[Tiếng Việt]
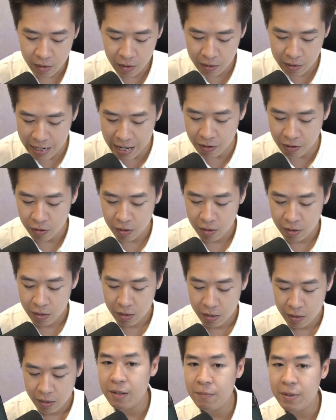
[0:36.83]
Nào,
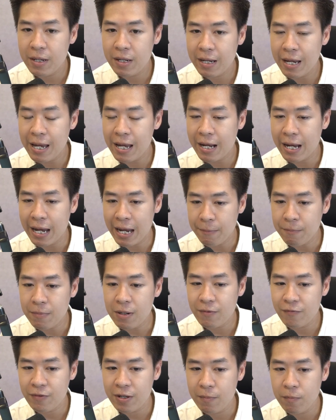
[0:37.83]
thì mình nghe kém
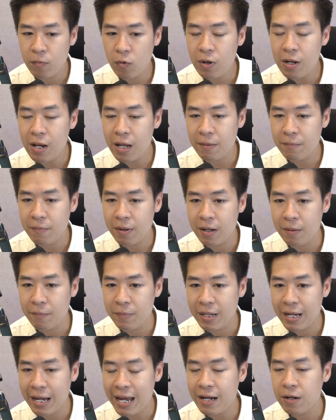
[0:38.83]
là vì mỗi lần mà
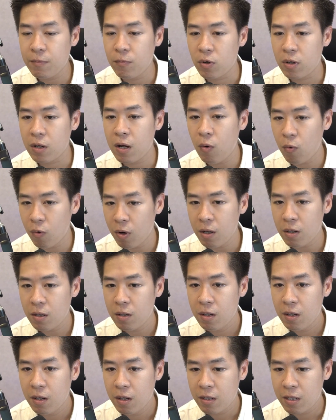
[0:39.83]
mình nghe được một câu á,
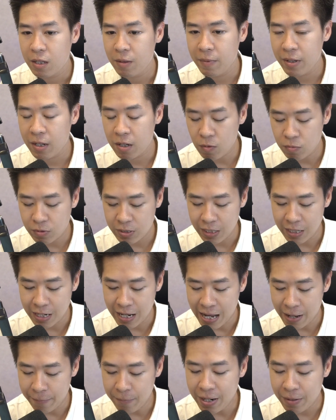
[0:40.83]
thì mình không chỉ
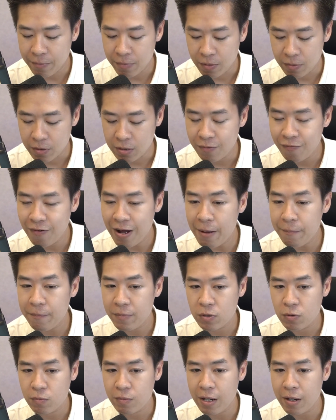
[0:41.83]
là ám ảnh về ngữ pháp
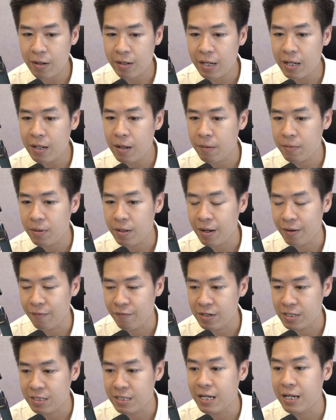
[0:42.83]
mà chúng ta còn kết hợp thêm cả
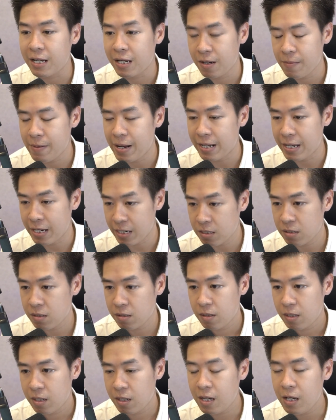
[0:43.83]
việc dịch các bạn nhé.
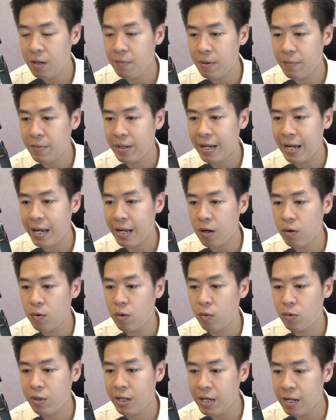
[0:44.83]
Thì khi mà mình nghe câu
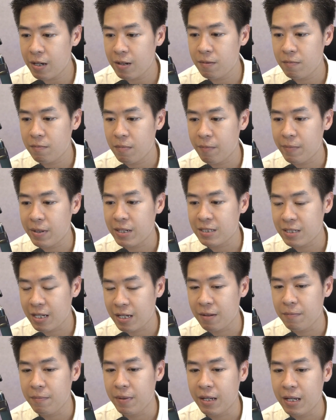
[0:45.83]
đầu tiên mà mình
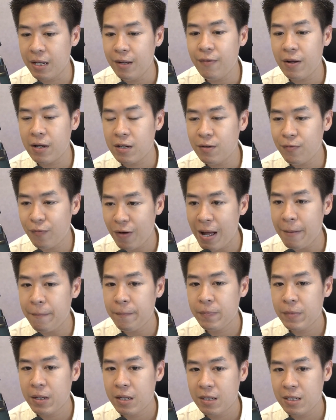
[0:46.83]
dịch, mình nghĩ về ngữ
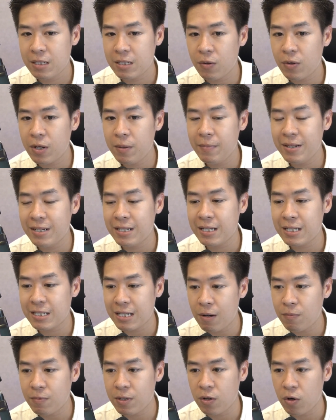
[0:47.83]
pháp, thì sau khi mình dịch
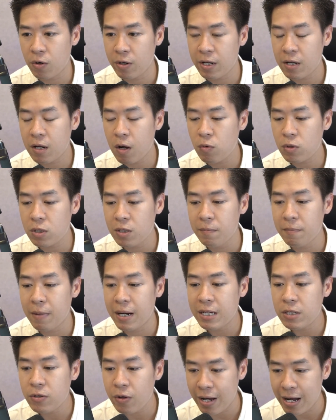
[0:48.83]
xong thì nó đến câu thứ
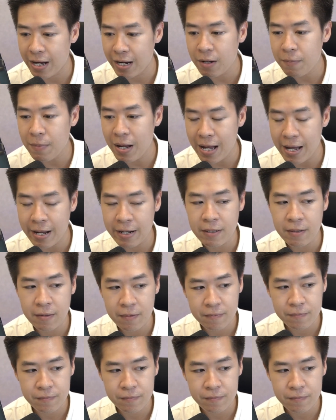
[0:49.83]
mấy rồi hả các bạn?